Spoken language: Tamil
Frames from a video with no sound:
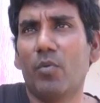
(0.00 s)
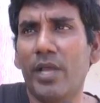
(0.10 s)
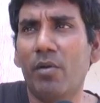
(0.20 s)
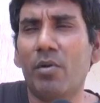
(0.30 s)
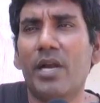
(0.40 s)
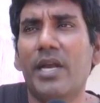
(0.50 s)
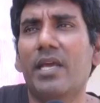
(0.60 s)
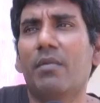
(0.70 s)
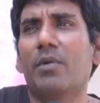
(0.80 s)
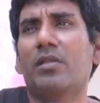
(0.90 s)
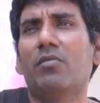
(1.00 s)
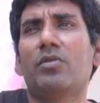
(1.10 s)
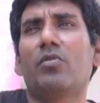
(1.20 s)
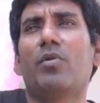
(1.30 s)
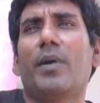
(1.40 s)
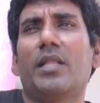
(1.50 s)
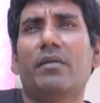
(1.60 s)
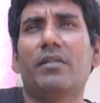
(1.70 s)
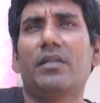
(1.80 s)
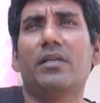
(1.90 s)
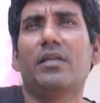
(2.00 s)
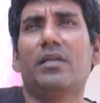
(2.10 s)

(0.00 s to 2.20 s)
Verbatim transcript: ஒரே ஒரு நடிகர் மாத்திரம் வந்து ஒரு படத்தை வந்து